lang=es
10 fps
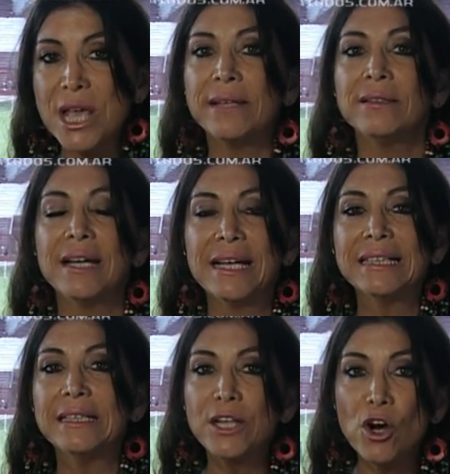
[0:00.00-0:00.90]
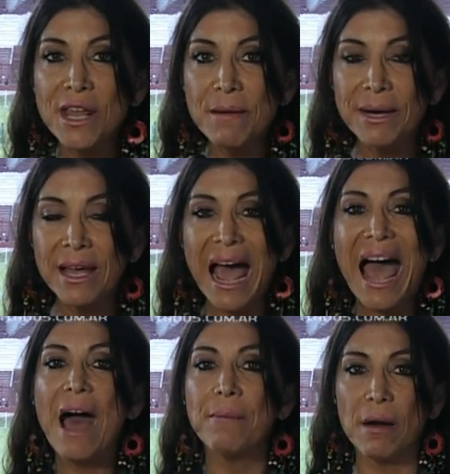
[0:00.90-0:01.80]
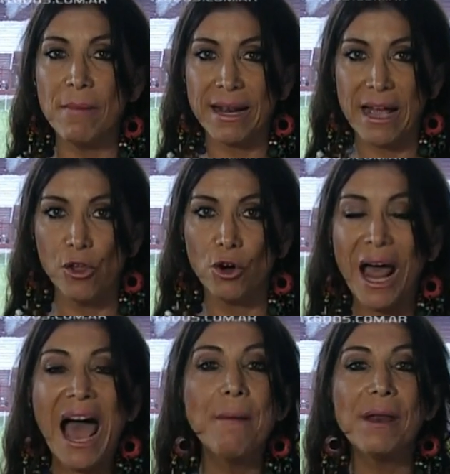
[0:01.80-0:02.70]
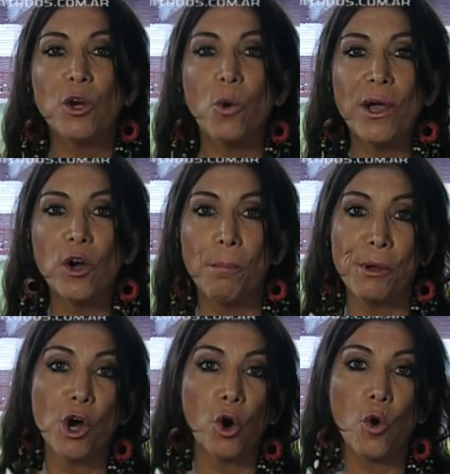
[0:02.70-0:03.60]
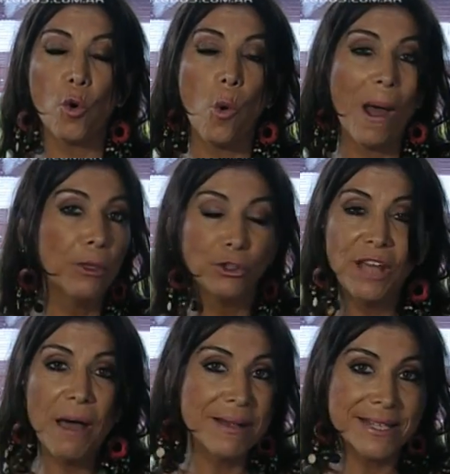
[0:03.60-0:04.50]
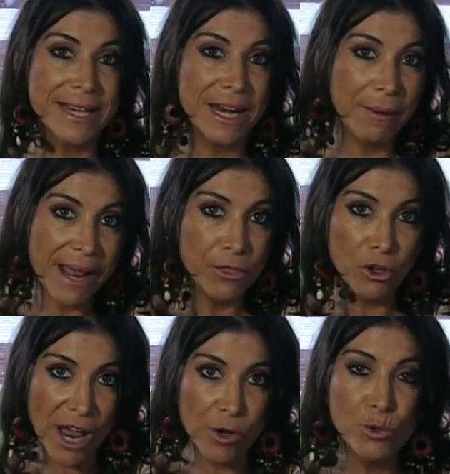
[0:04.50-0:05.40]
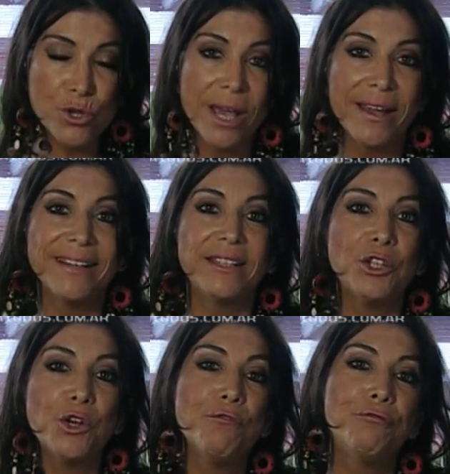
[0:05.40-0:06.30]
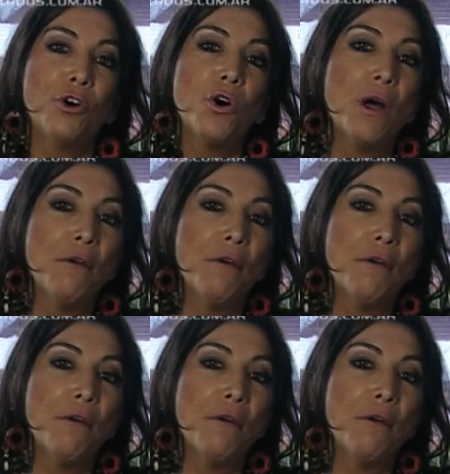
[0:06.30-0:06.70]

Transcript: quien de tiro libre abre el marcador, abre el juego, pero cuando estaba celebrando Lanús este triunfo,